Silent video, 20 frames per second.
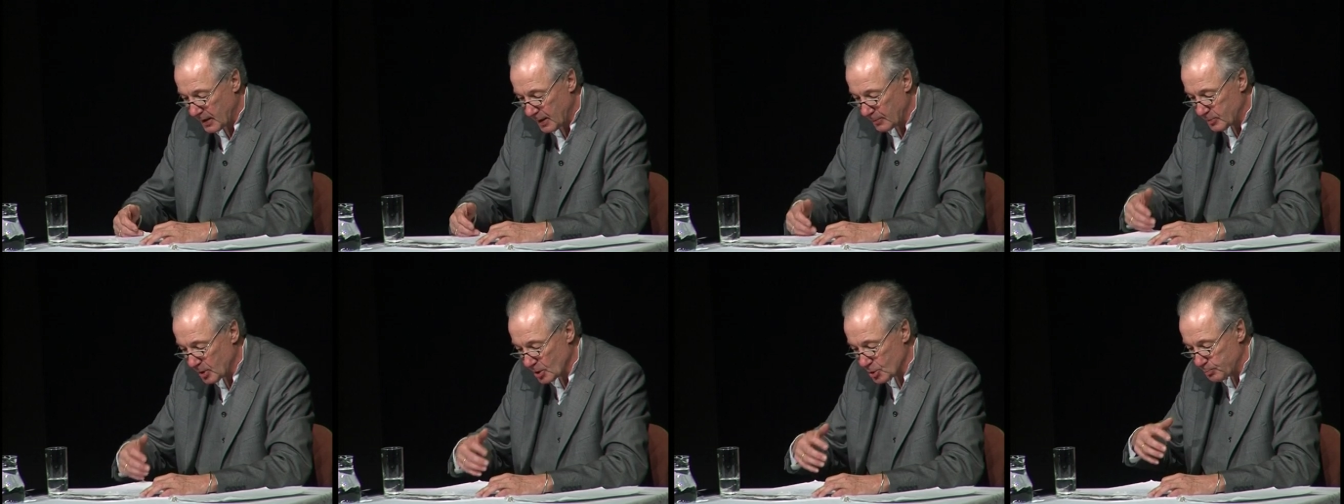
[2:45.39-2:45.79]

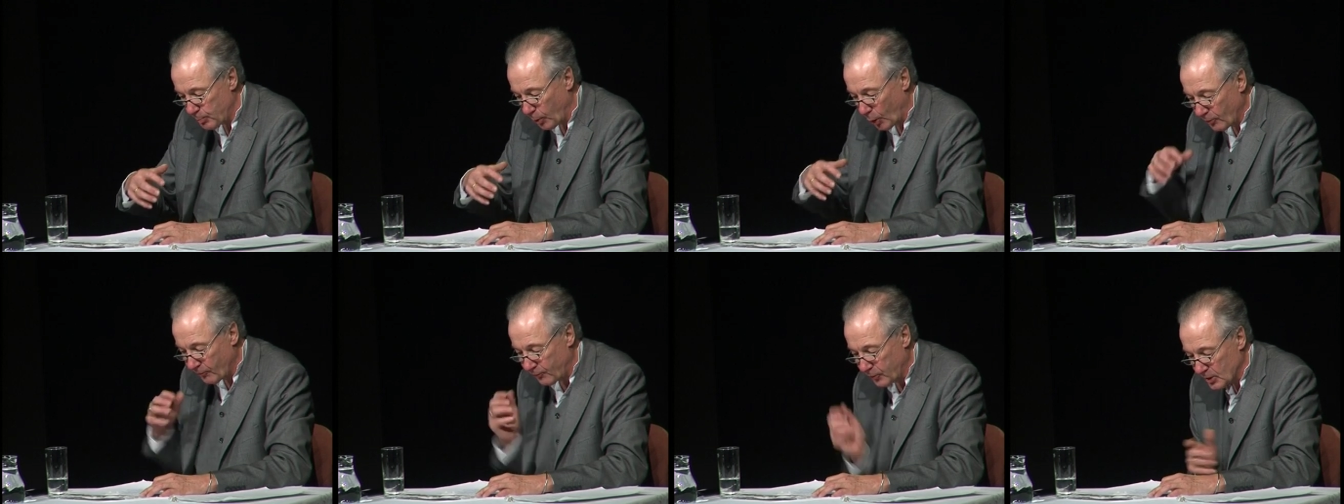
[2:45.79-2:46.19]
bis
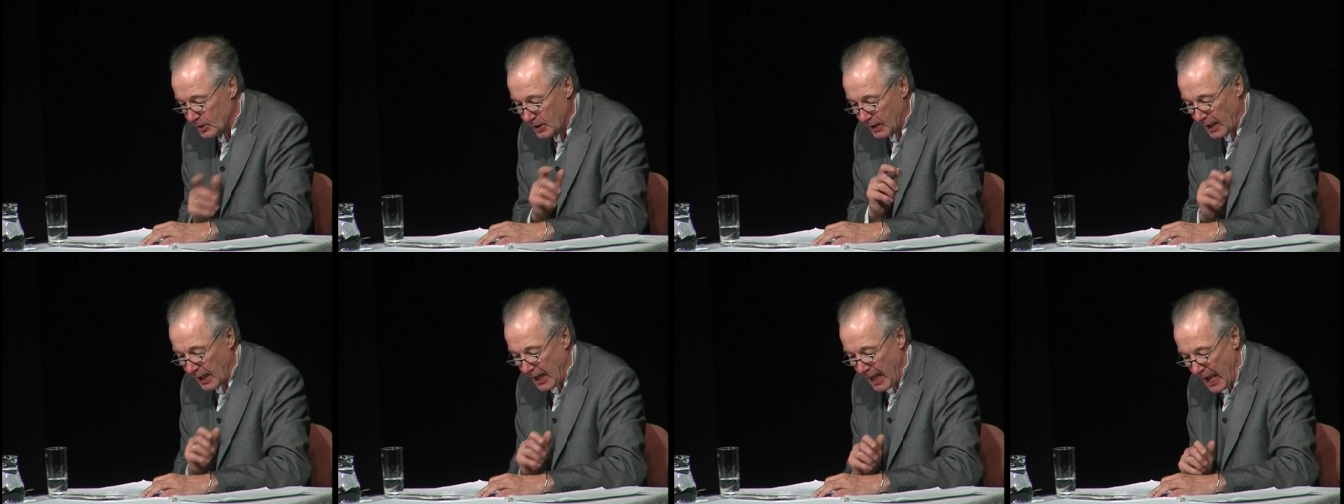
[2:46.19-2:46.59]
hin zur
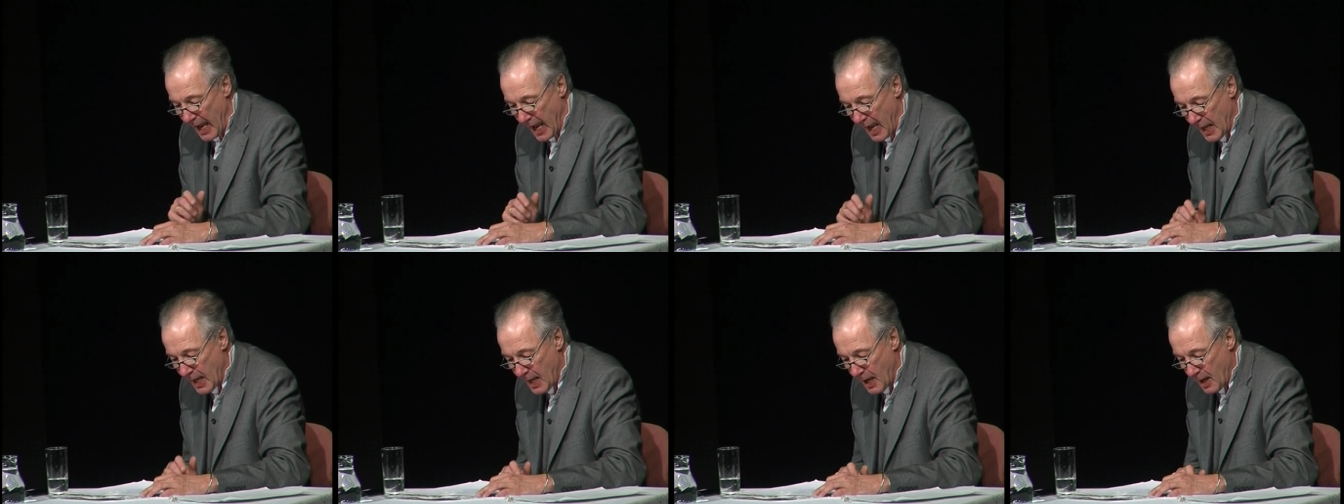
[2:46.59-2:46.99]

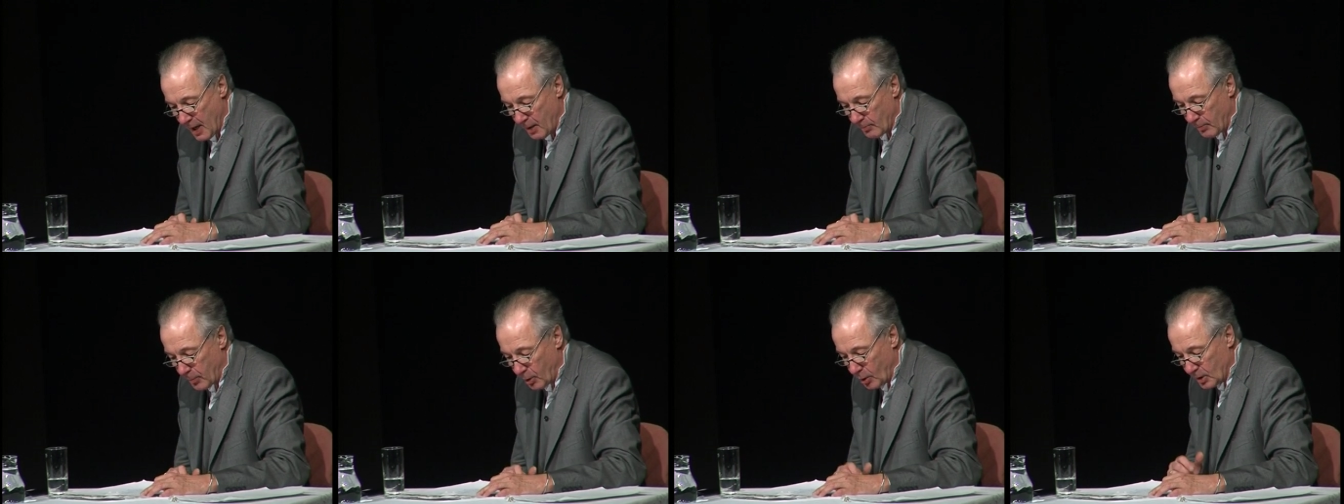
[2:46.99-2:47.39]
modernen
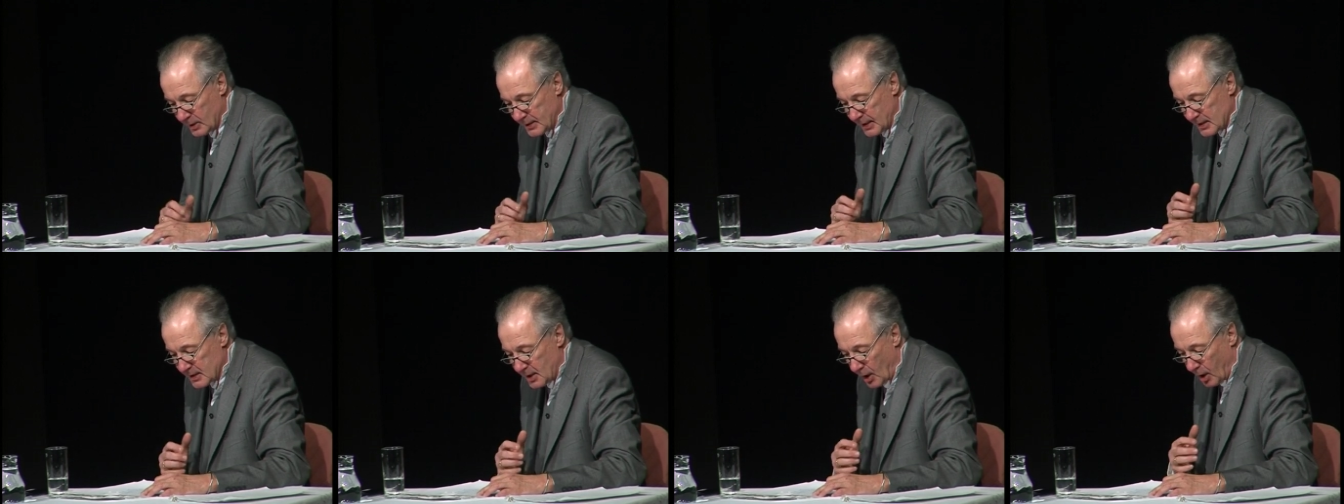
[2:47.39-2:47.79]

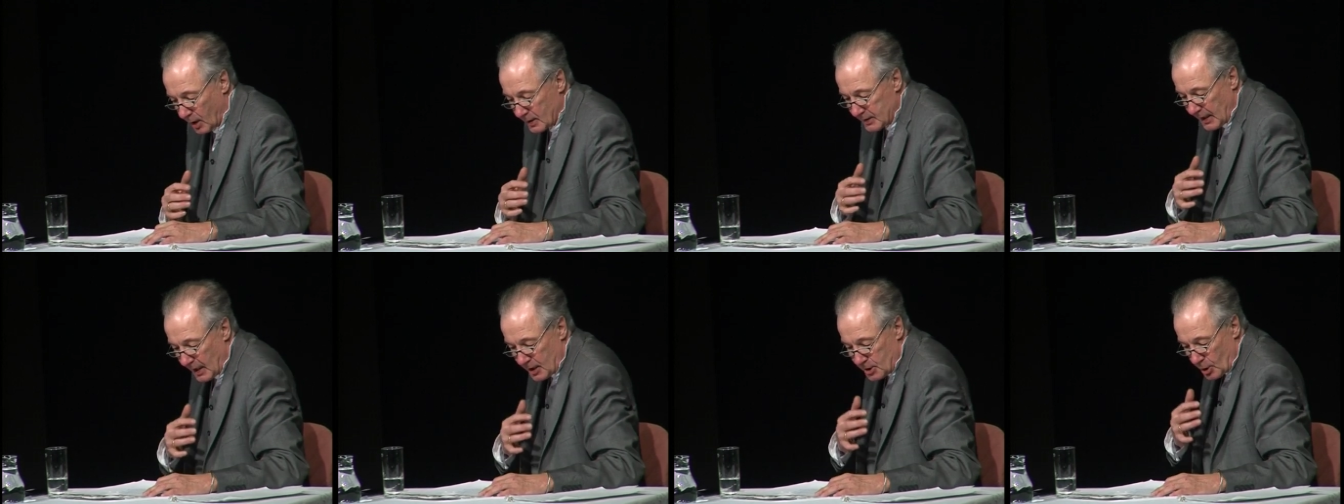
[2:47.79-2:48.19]
Literatur
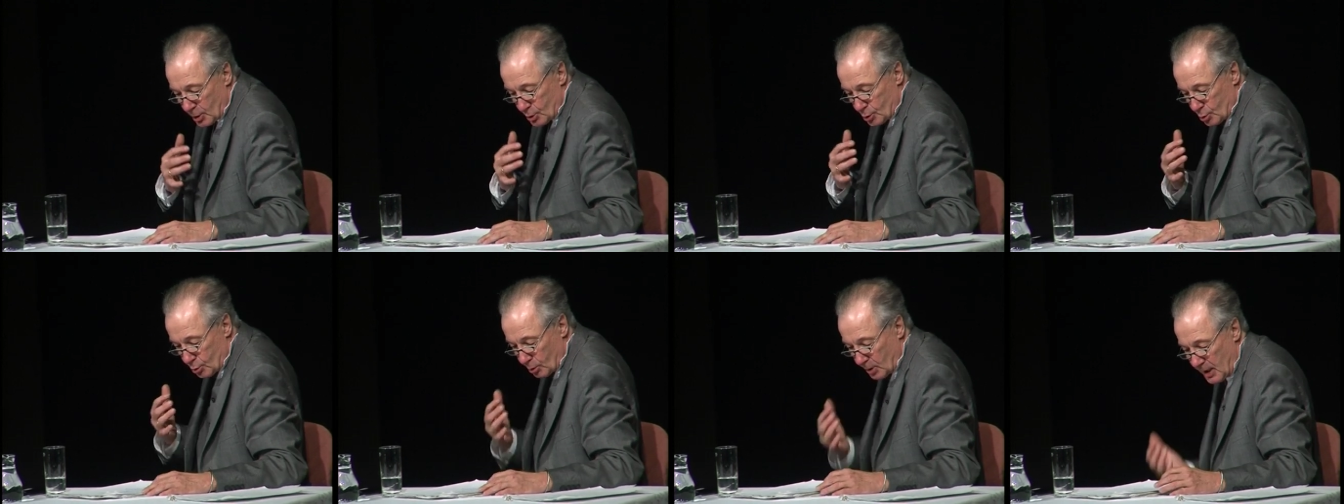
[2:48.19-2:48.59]

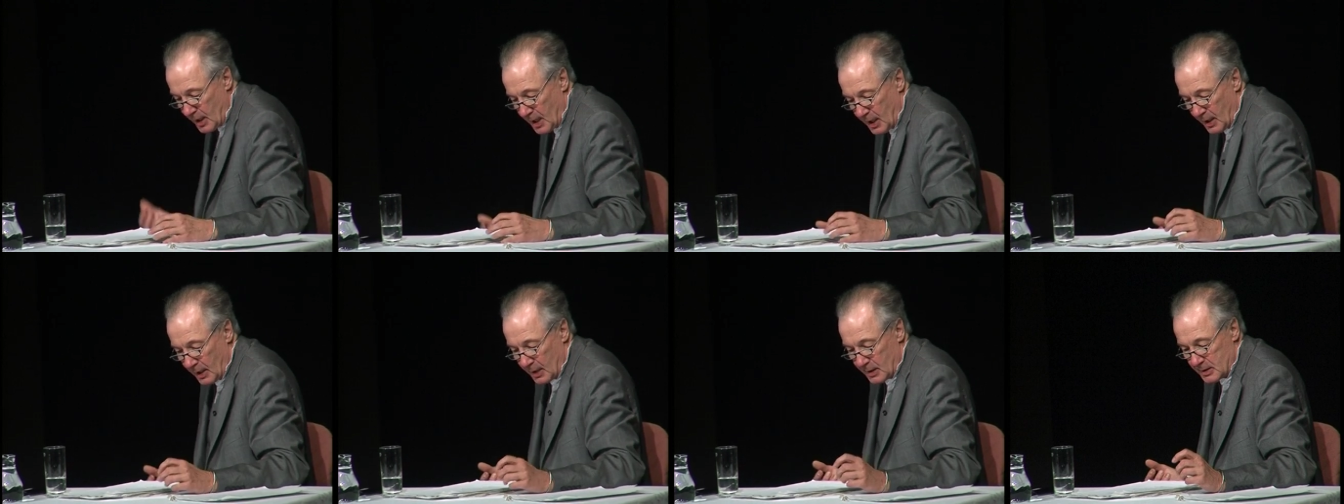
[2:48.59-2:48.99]
referierte
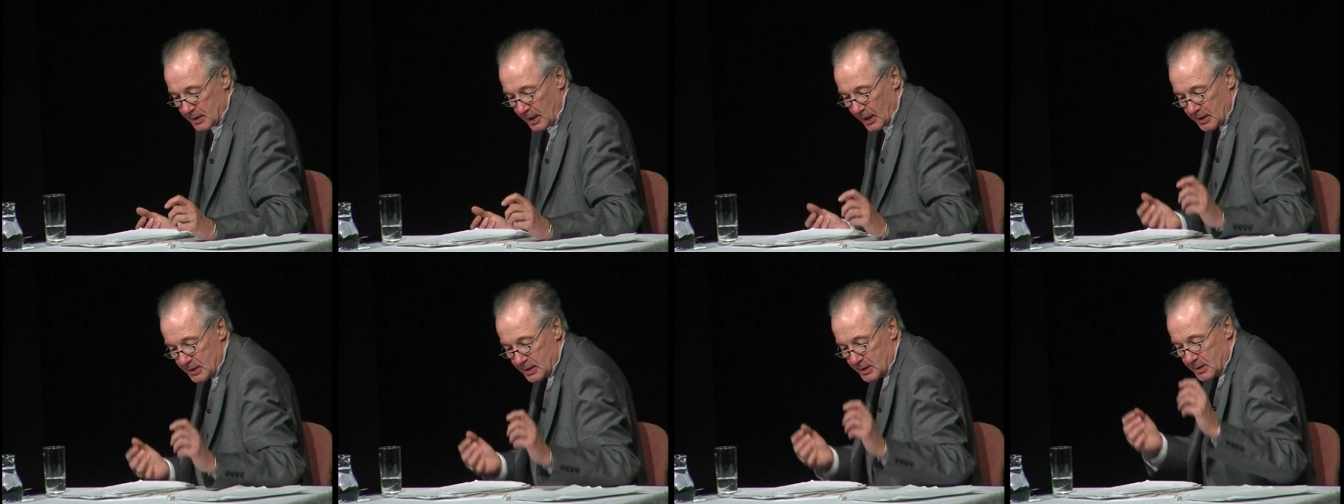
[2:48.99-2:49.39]

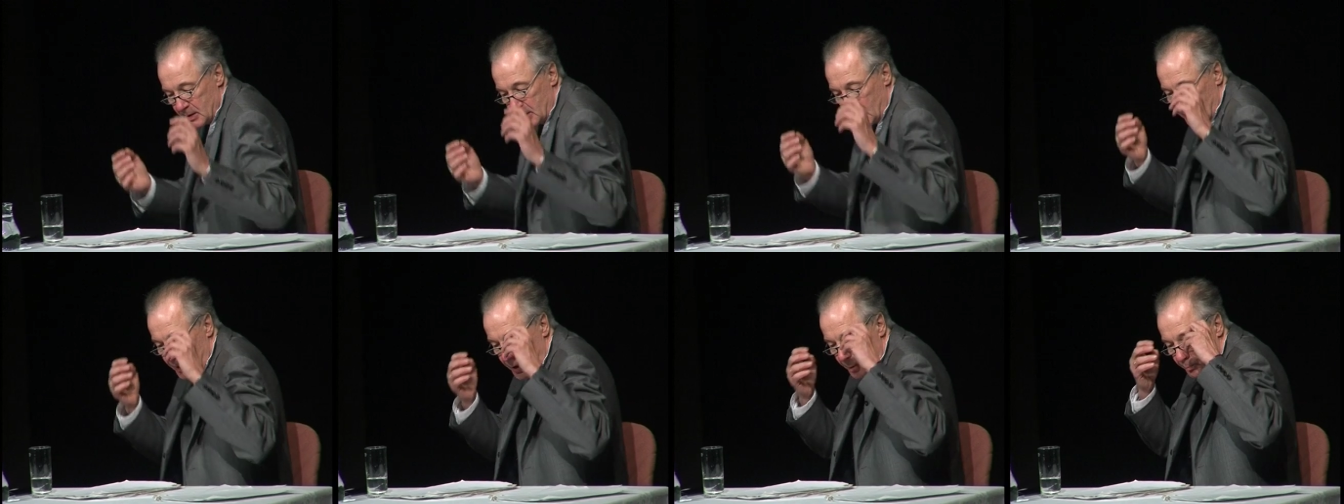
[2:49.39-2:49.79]
Karl-Heinz
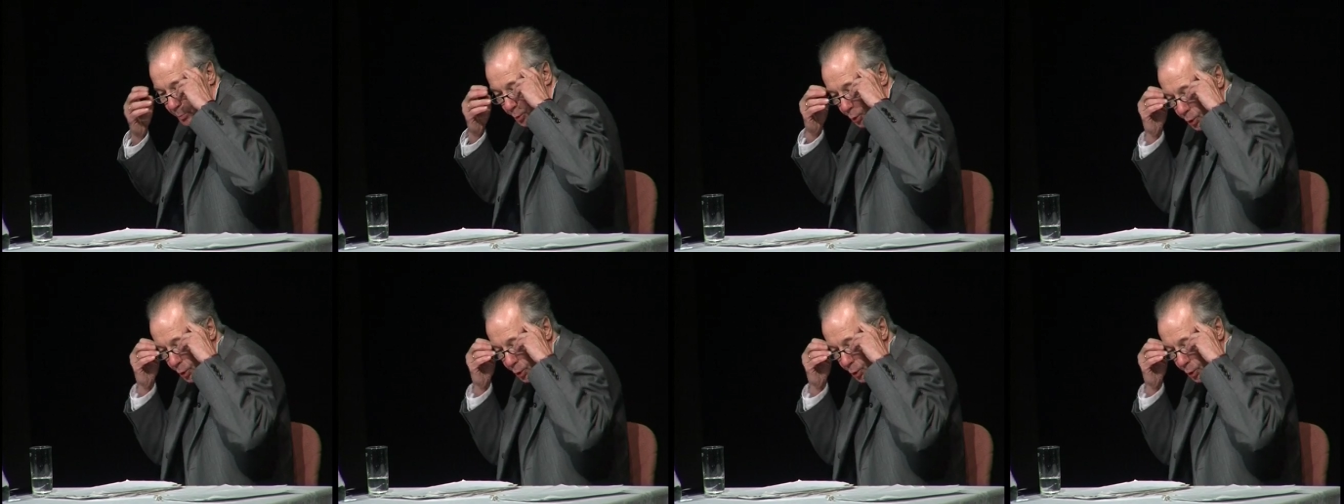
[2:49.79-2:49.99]
Hackel